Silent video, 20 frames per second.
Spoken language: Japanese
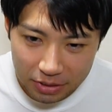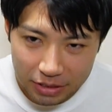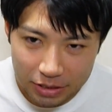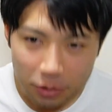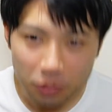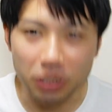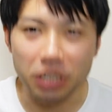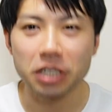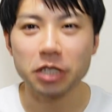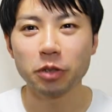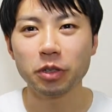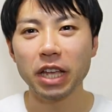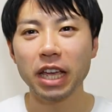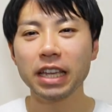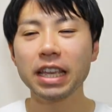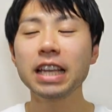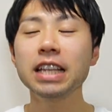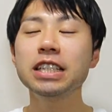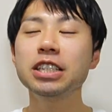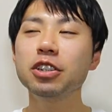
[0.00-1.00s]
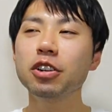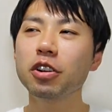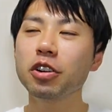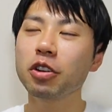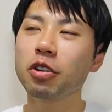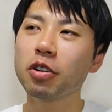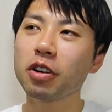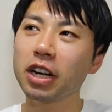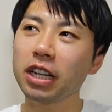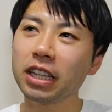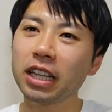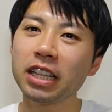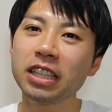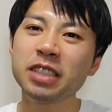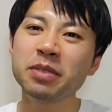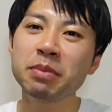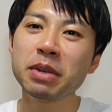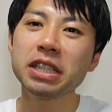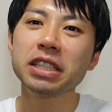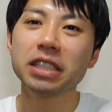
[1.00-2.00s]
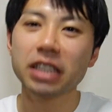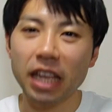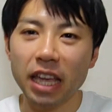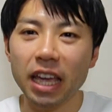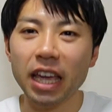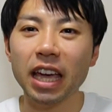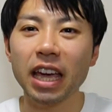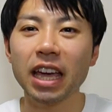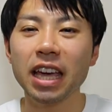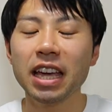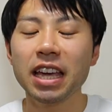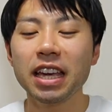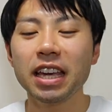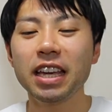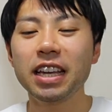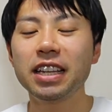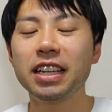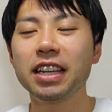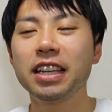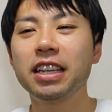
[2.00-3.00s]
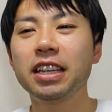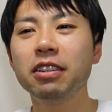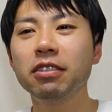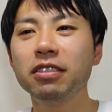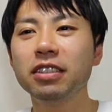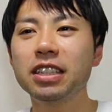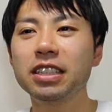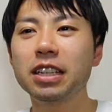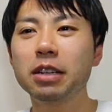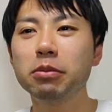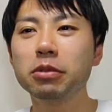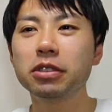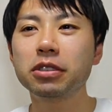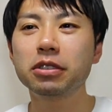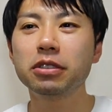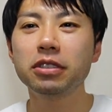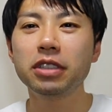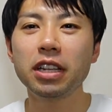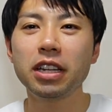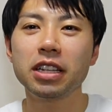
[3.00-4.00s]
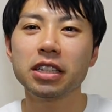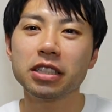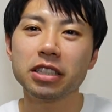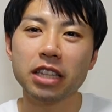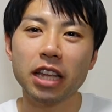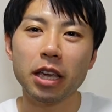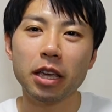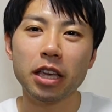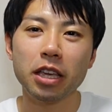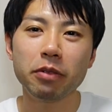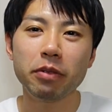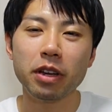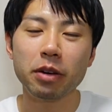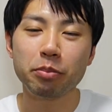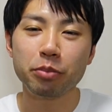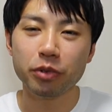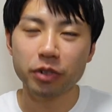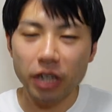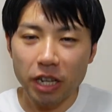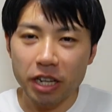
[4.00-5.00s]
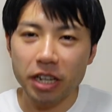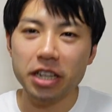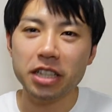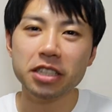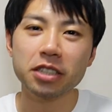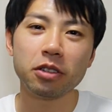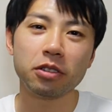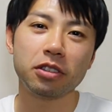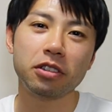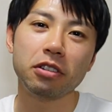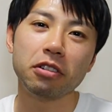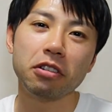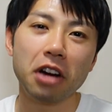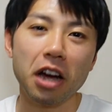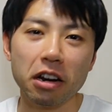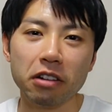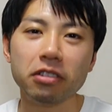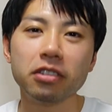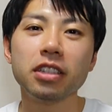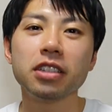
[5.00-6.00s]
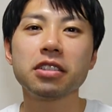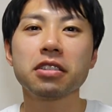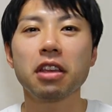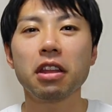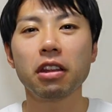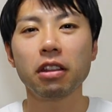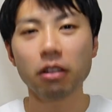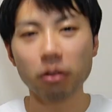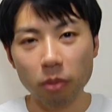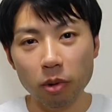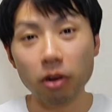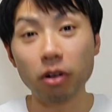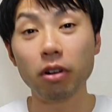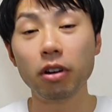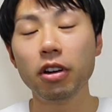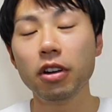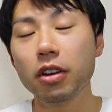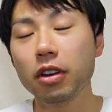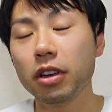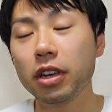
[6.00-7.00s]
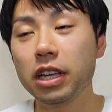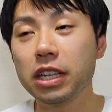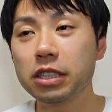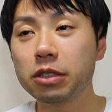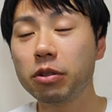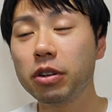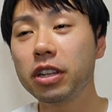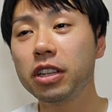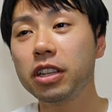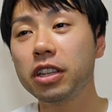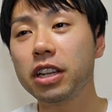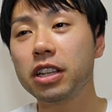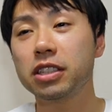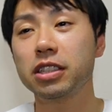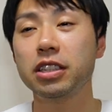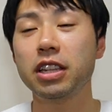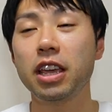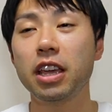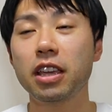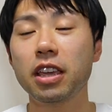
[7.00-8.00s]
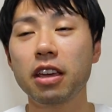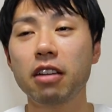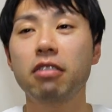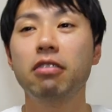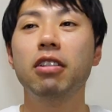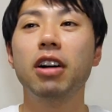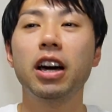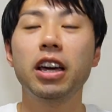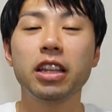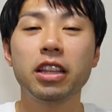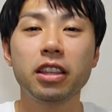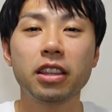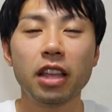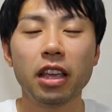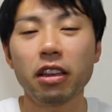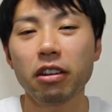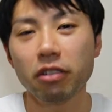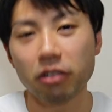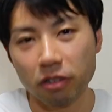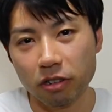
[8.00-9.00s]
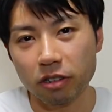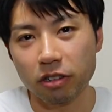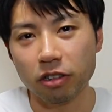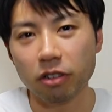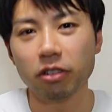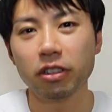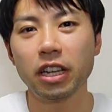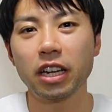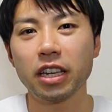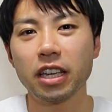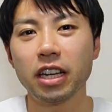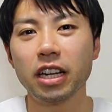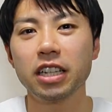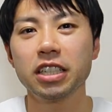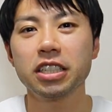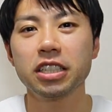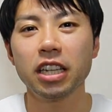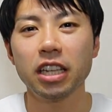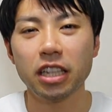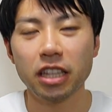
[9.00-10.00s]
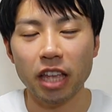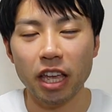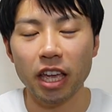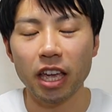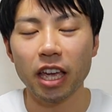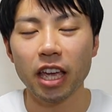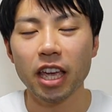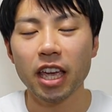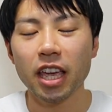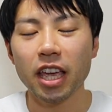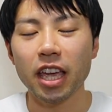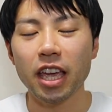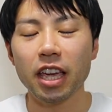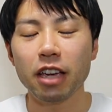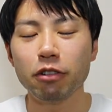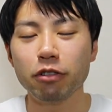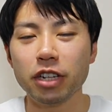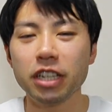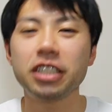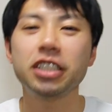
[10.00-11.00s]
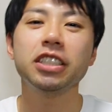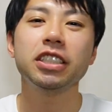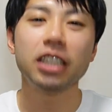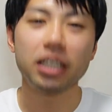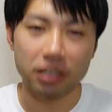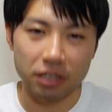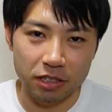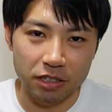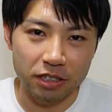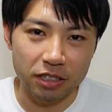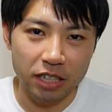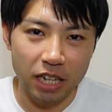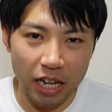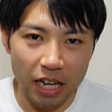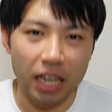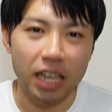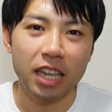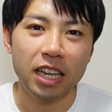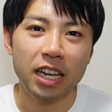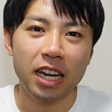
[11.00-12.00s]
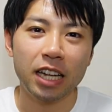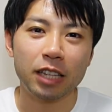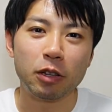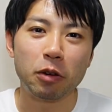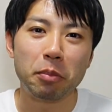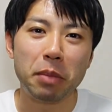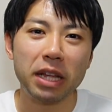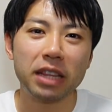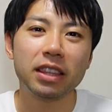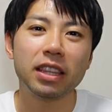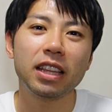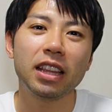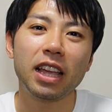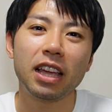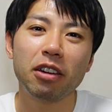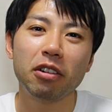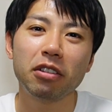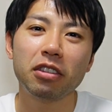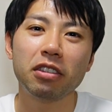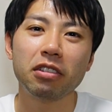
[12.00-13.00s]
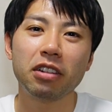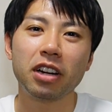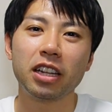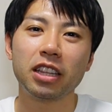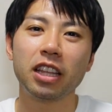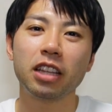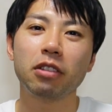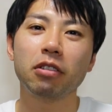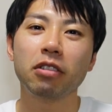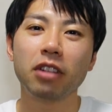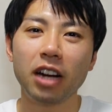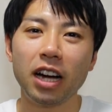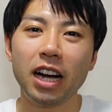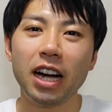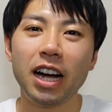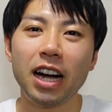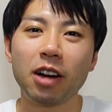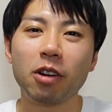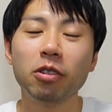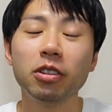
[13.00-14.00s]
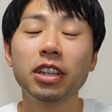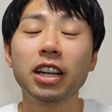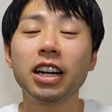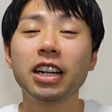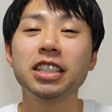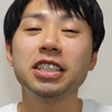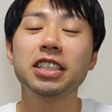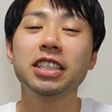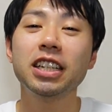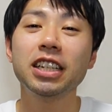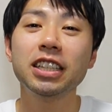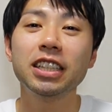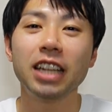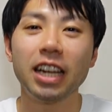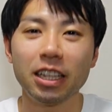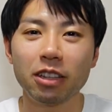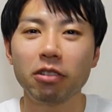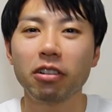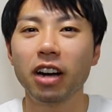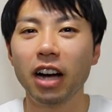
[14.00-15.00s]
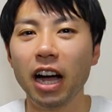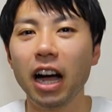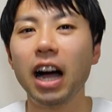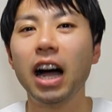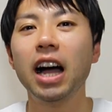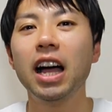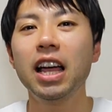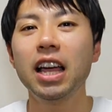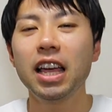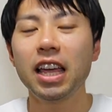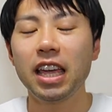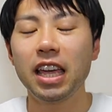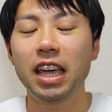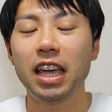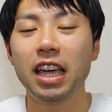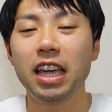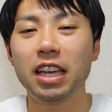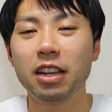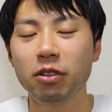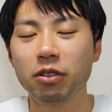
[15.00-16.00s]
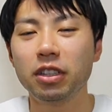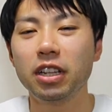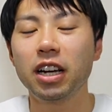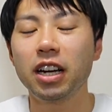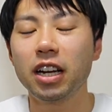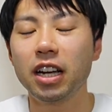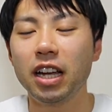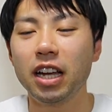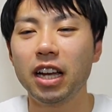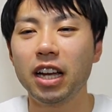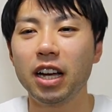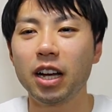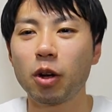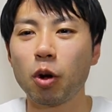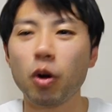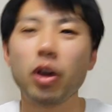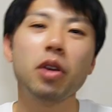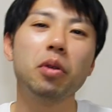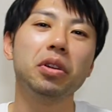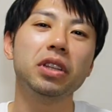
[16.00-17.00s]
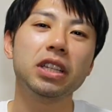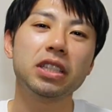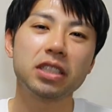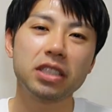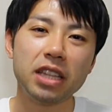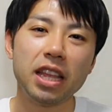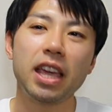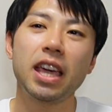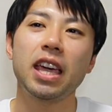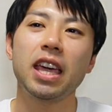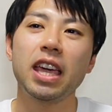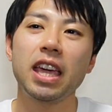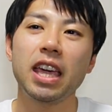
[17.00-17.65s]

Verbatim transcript: どうでしょうね。現状4日経ちまして、えー、いろんなサブスクでですね、いわゆるプレイリストっていうのがあるんですけれども、えー、それにですね、結構入っているような気がしていて、えー、嬉しいです。はい。あと、待ってたよっていう方とか、あ、こんな感じなんだとか、えいろんなあ声をですね、